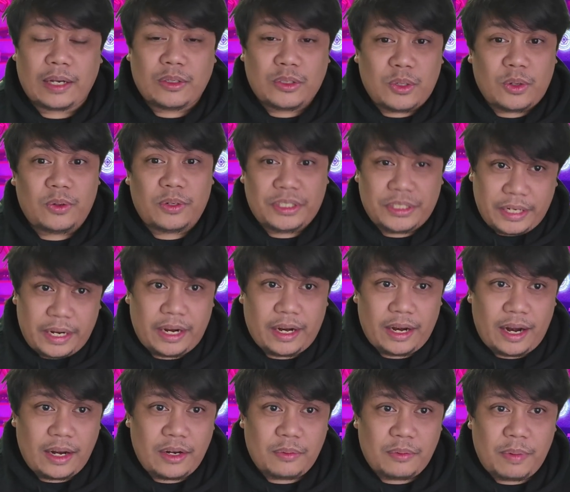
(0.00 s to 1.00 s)
yun nga, gusto kong
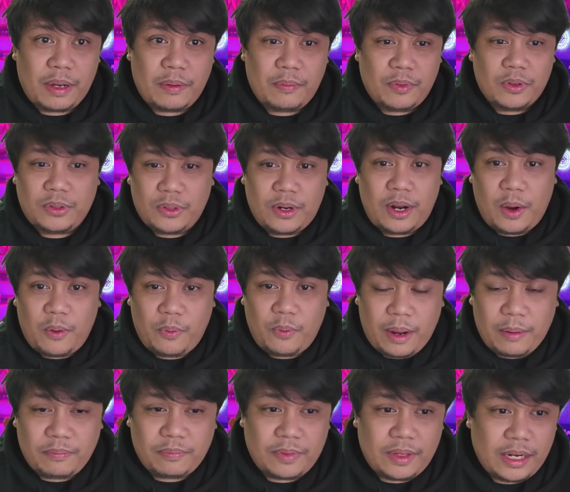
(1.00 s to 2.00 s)
i-share. Ano ba yung mundo ng
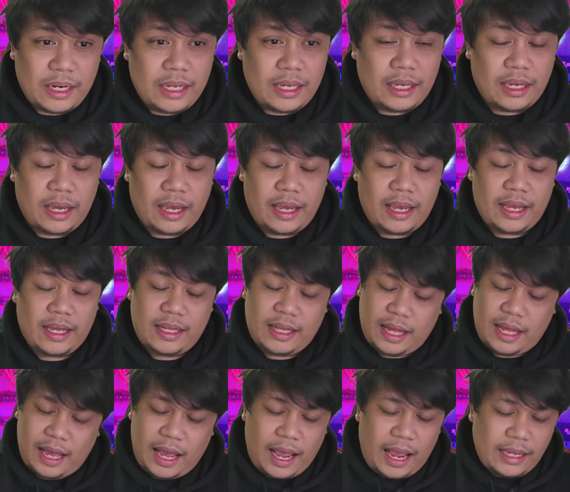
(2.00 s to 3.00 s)
Web3? And
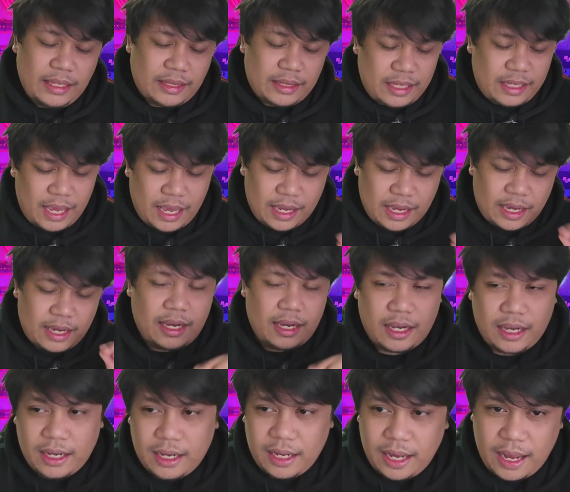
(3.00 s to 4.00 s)
I think
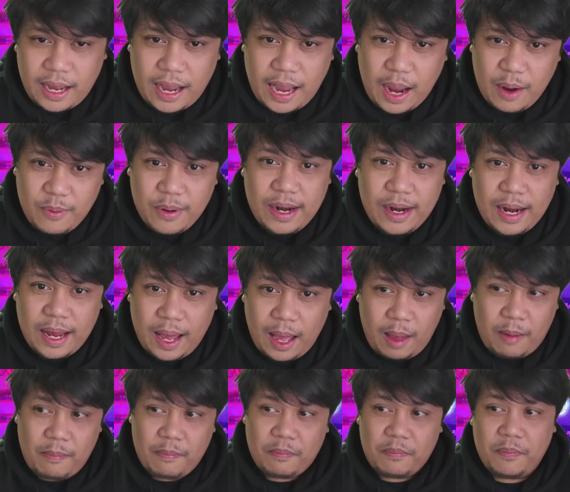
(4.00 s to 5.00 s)
I will
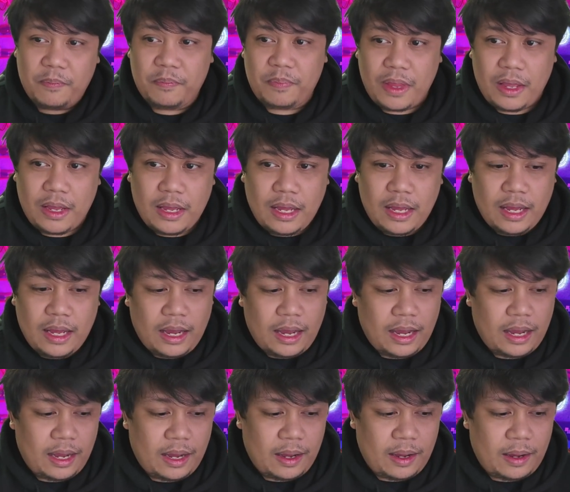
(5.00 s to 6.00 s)
have
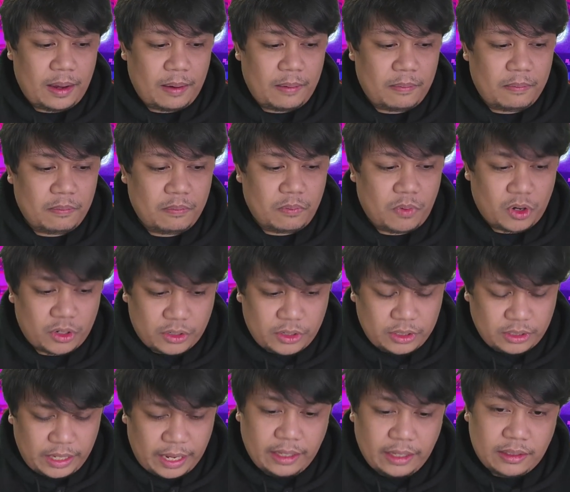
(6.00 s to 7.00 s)
uh, more
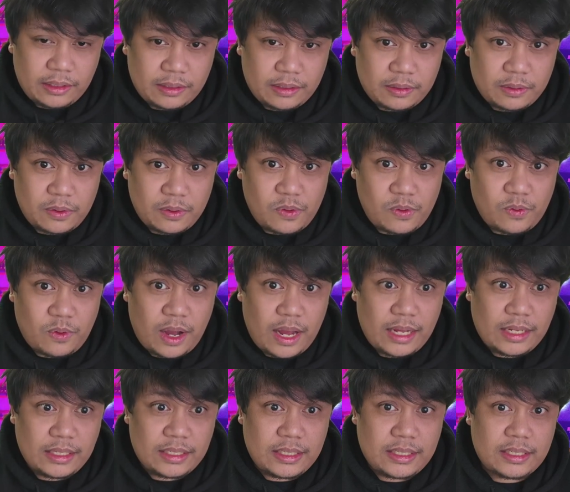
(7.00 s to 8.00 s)
content
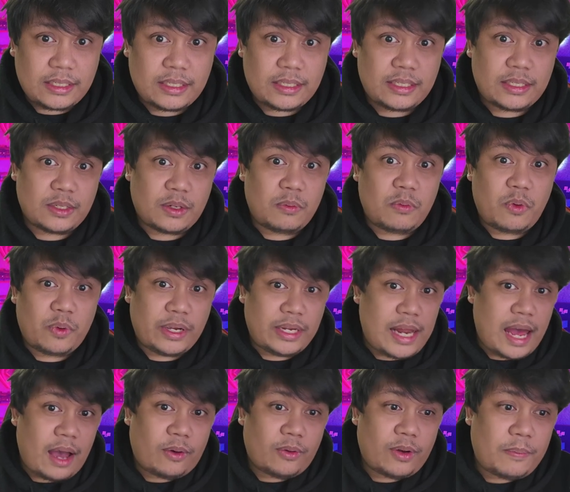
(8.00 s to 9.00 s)
once umuwi
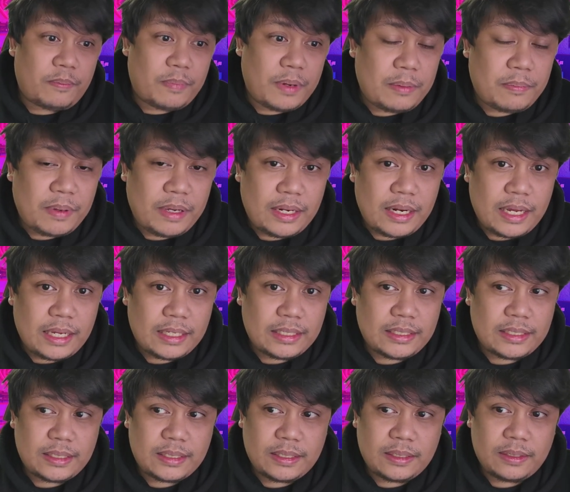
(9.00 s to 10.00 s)
na ako ng
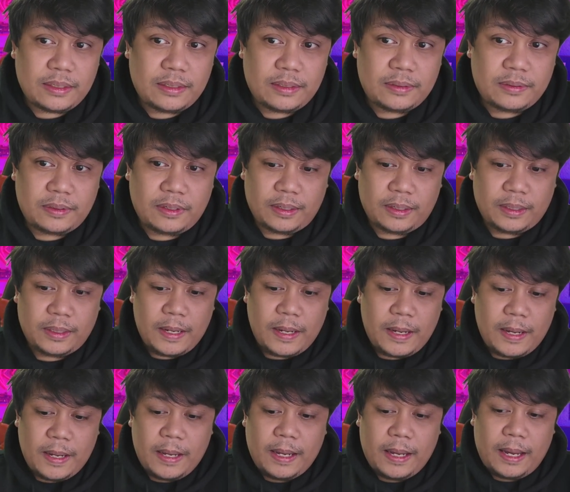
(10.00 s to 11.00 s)
Pilipinas.
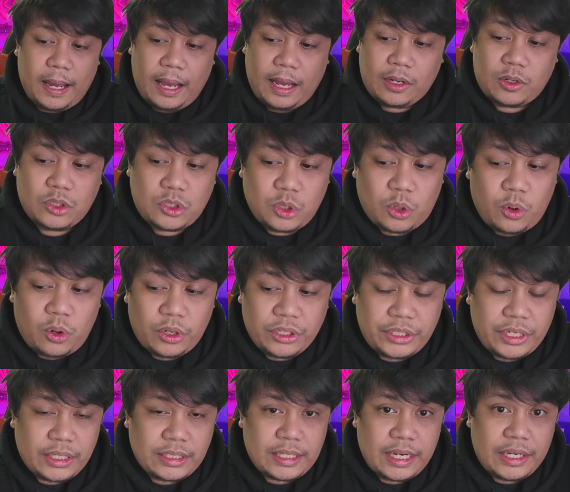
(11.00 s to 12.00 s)
No? uh, gusto ko
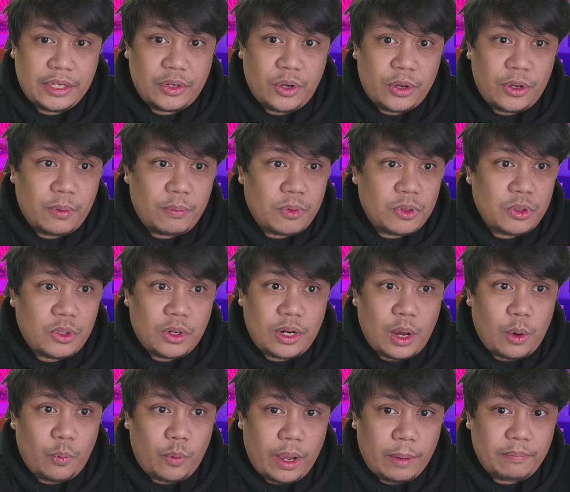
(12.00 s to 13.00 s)
i-share sa inyo yung mundo
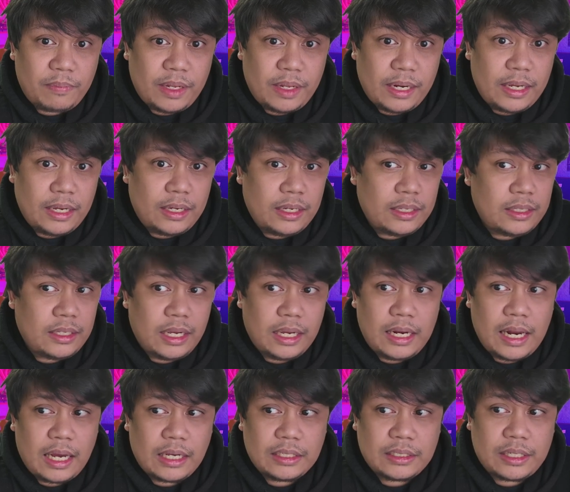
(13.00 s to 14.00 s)
ng Web3.
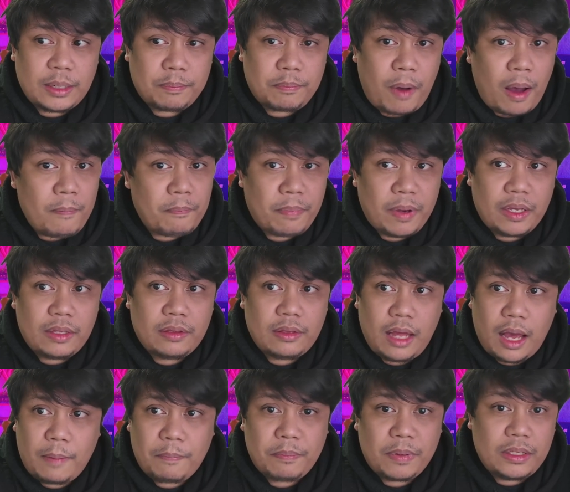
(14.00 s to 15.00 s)
Hindi lang siya pump and
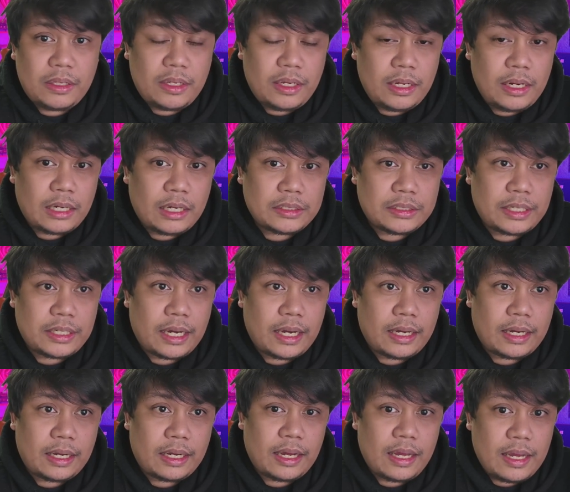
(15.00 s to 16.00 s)
dump, hindi lang
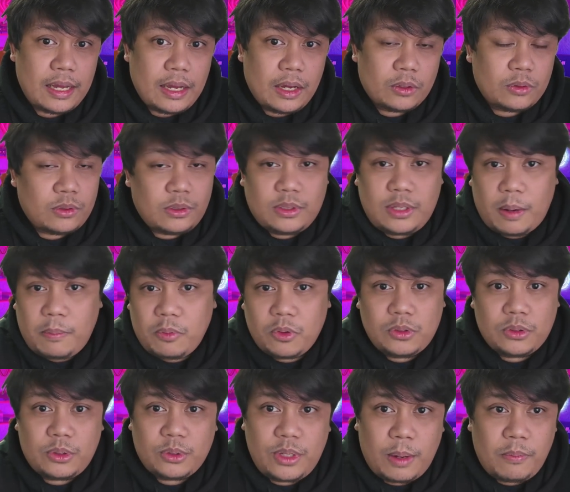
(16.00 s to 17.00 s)
siya to the
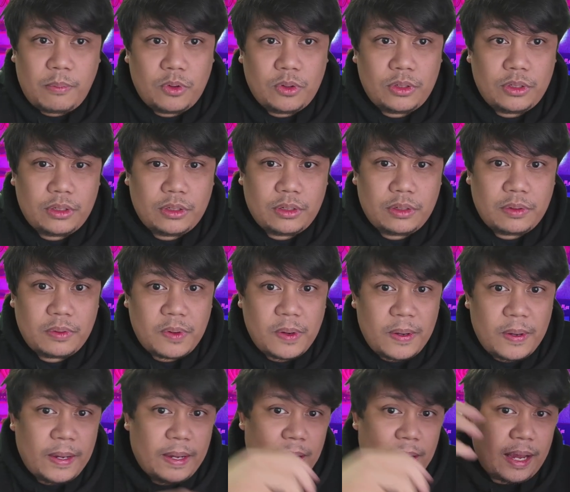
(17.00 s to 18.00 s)
moon to the moon.
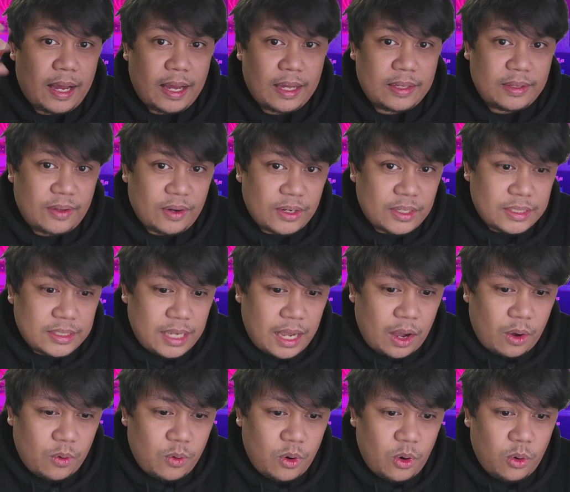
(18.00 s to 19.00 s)
Uh, there's
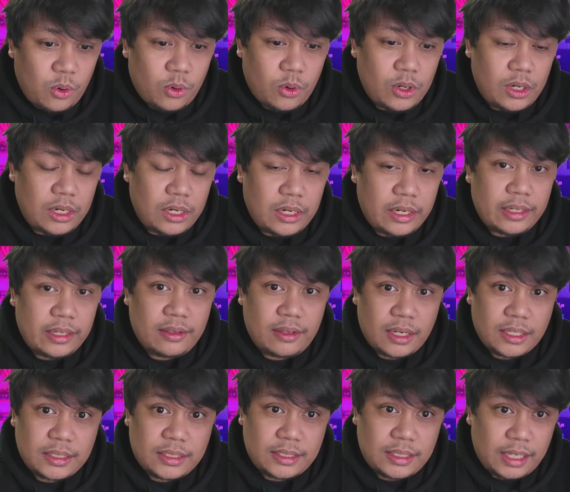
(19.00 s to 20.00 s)
a whole
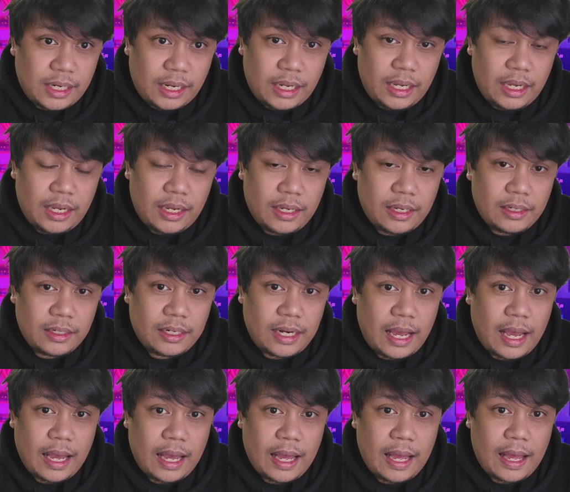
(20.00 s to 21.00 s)
industry
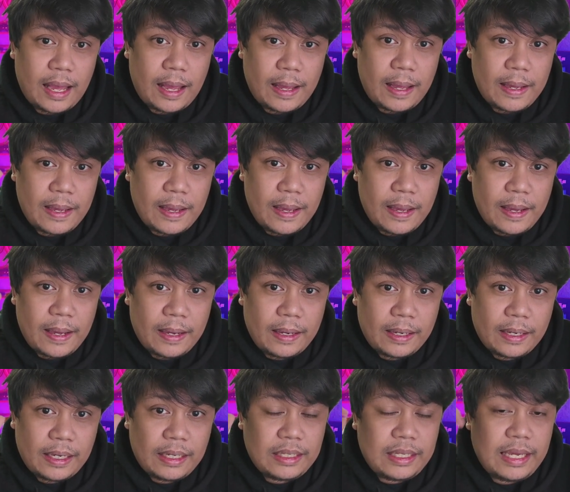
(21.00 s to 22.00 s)
na
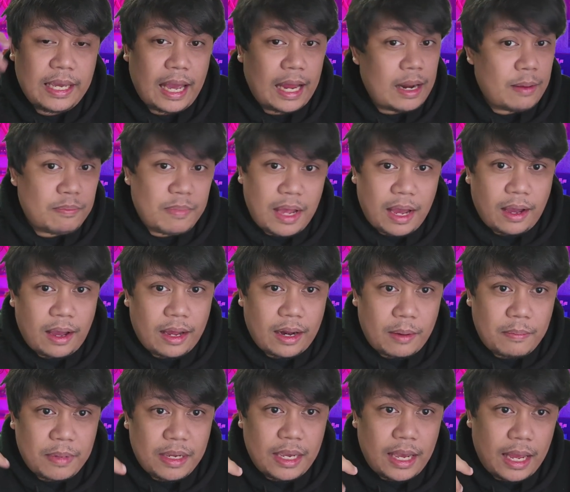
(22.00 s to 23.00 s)
hindi alam ng
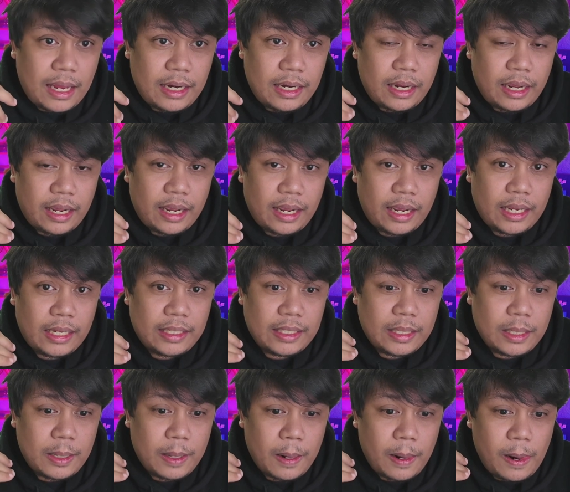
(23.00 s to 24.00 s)
karamihan
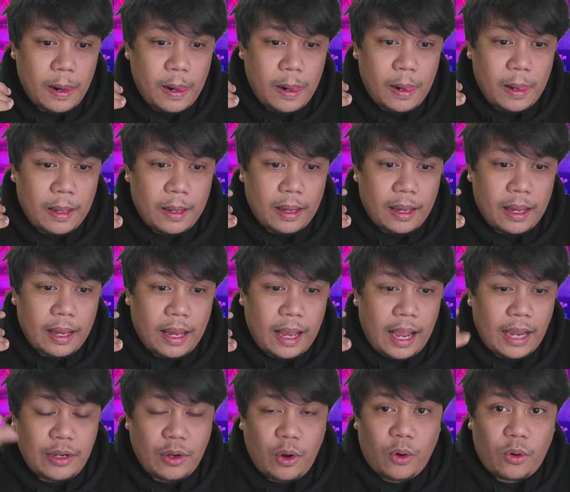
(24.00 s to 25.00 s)
and
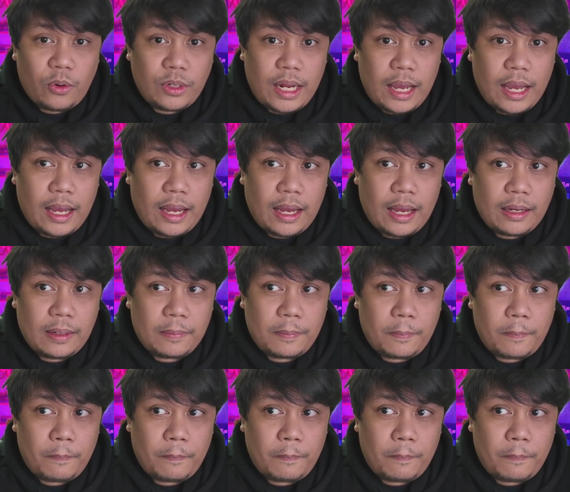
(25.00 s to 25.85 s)
ayoko nang